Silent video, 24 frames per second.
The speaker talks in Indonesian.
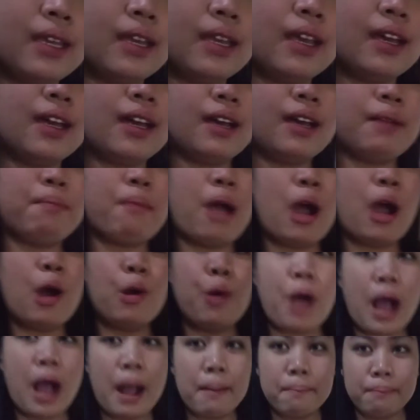uh,
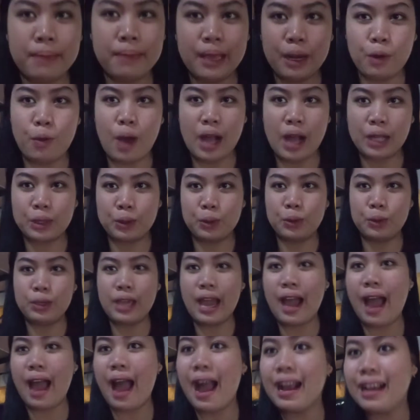mau ambil waktu
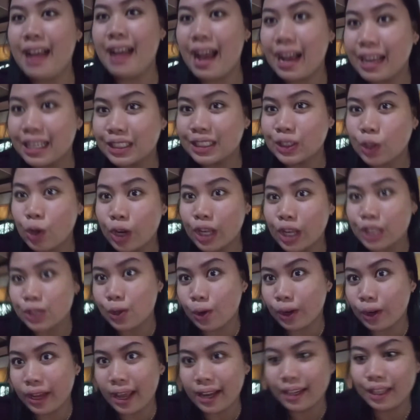yang agak ke
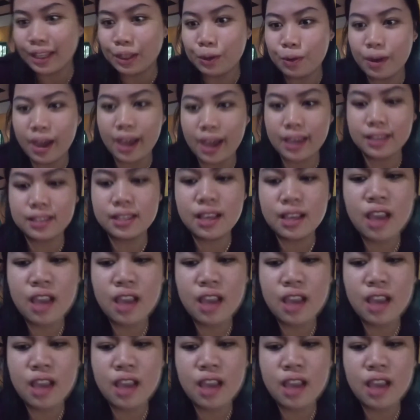sore-sorean gitu guys